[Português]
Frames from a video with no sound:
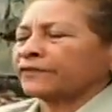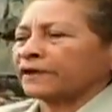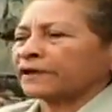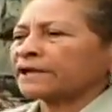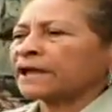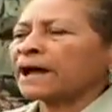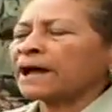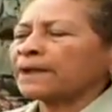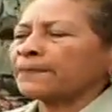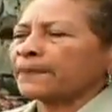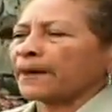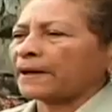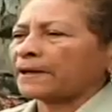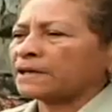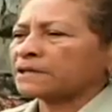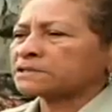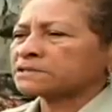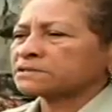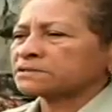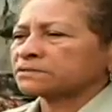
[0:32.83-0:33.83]
não
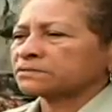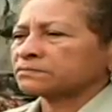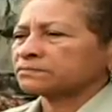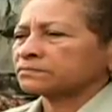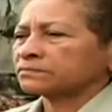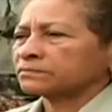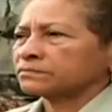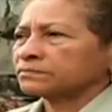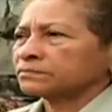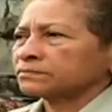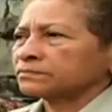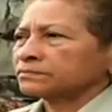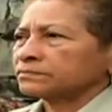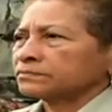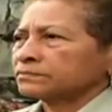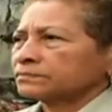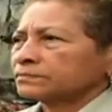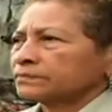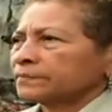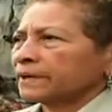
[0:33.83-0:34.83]
existiriam esses
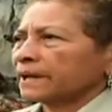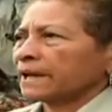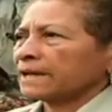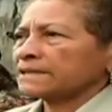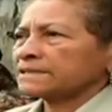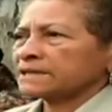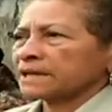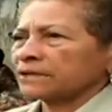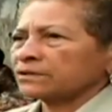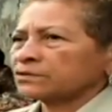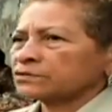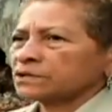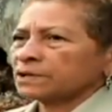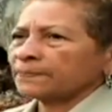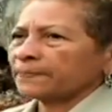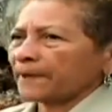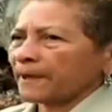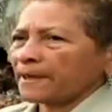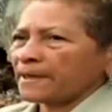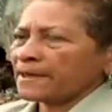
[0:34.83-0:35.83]
problemas, porque
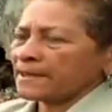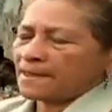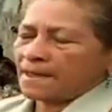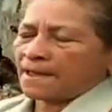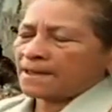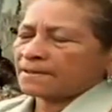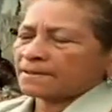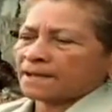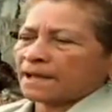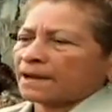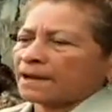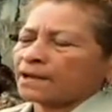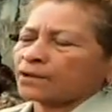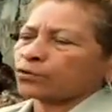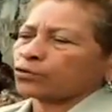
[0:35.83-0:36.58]
prejudicam o país.